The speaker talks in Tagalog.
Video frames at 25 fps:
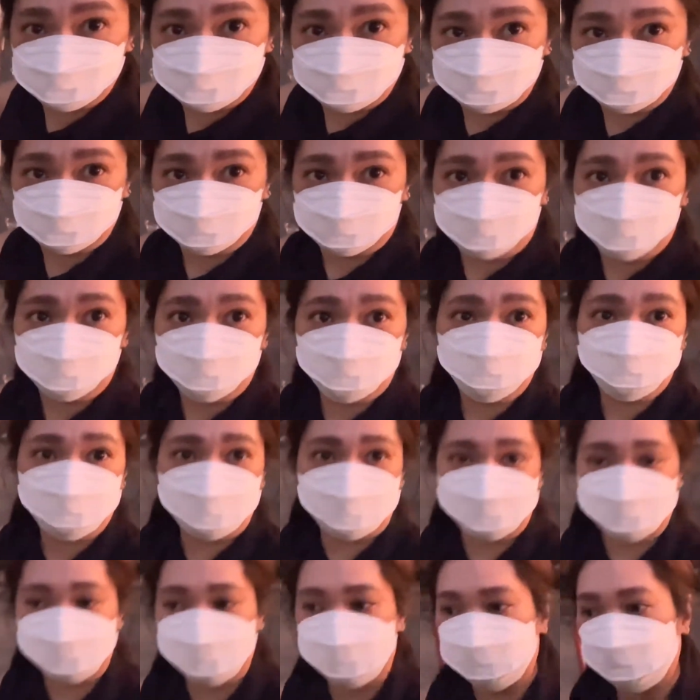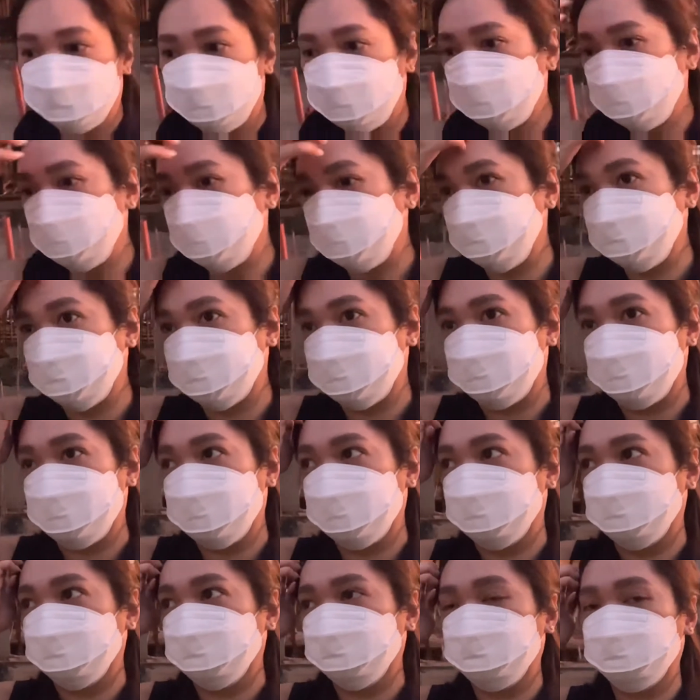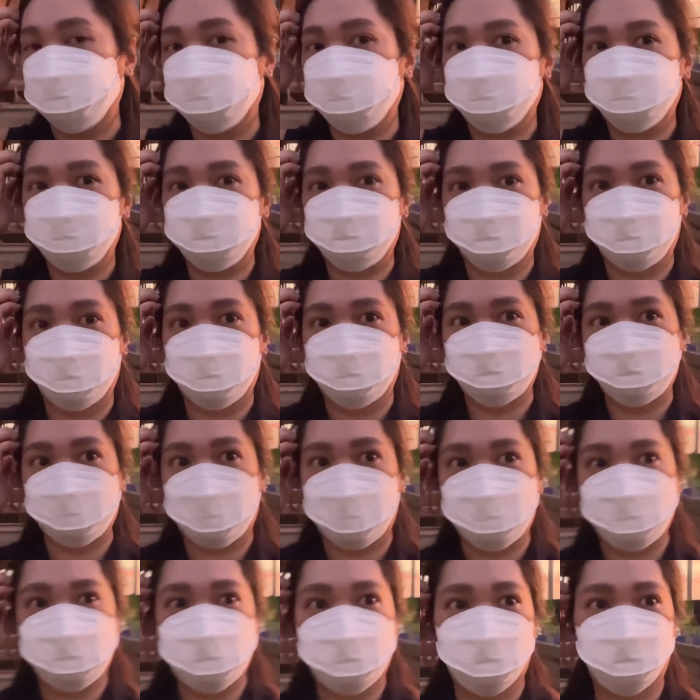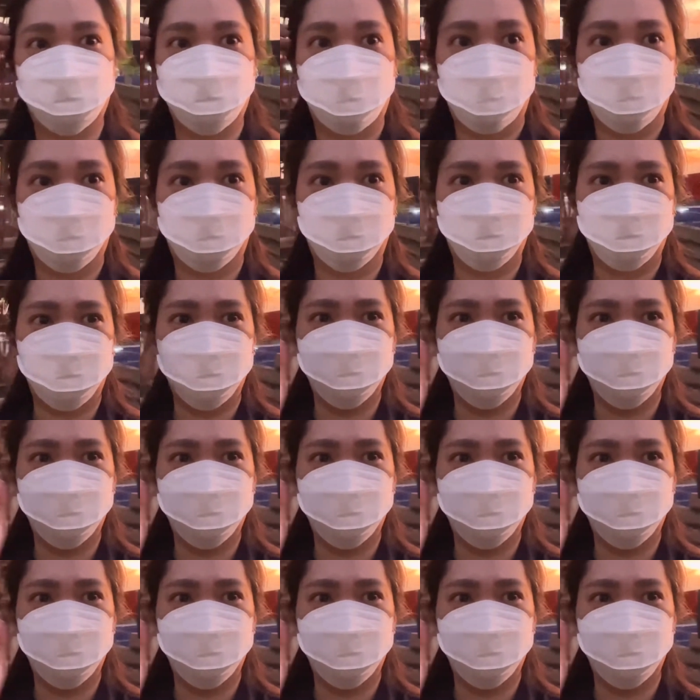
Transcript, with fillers: dito para additional na size ng balcony.